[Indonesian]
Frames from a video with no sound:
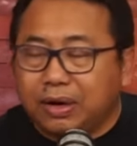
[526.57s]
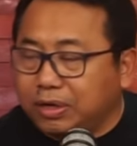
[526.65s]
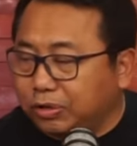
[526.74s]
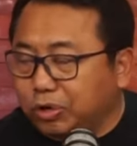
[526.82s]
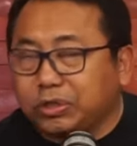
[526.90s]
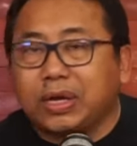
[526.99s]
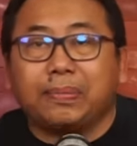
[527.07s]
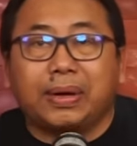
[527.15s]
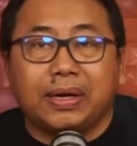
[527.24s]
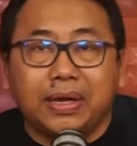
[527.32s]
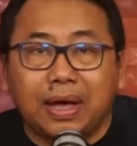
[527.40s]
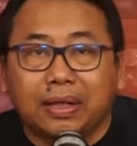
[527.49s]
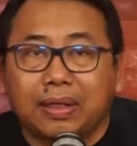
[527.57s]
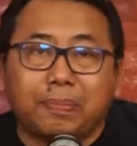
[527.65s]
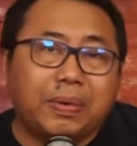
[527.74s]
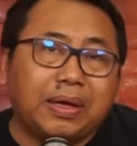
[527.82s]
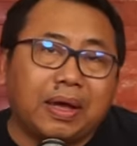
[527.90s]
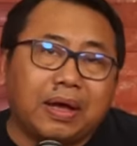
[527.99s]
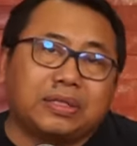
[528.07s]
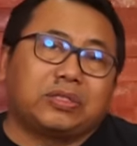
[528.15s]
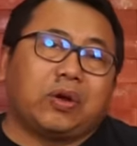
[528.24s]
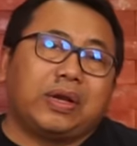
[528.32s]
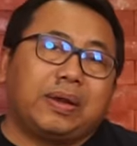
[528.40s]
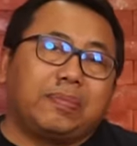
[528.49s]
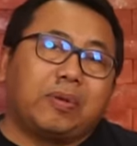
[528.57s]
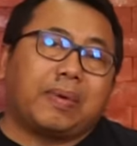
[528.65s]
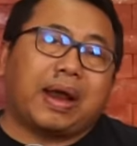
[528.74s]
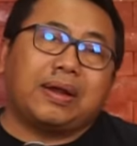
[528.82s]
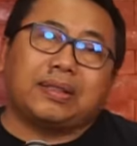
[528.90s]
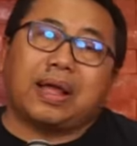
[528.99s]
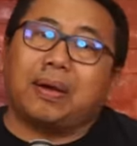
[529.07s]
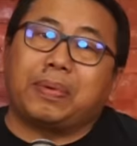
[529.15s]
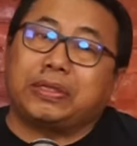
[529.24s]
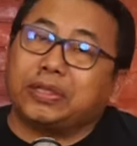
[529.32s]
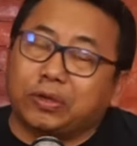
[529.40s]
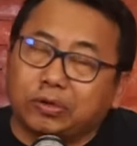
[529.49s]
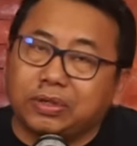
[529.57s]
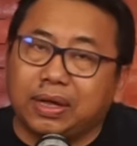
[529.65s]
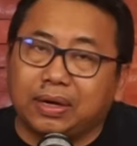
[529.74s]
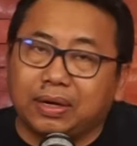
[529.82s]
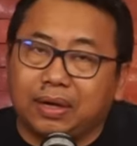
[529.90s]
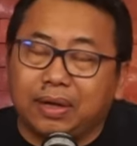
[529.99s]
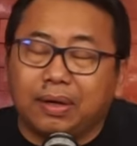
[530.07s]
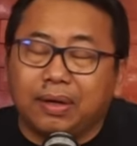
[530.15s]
di sosial media, tapi sejauh ini belum ada tanggapan serius dari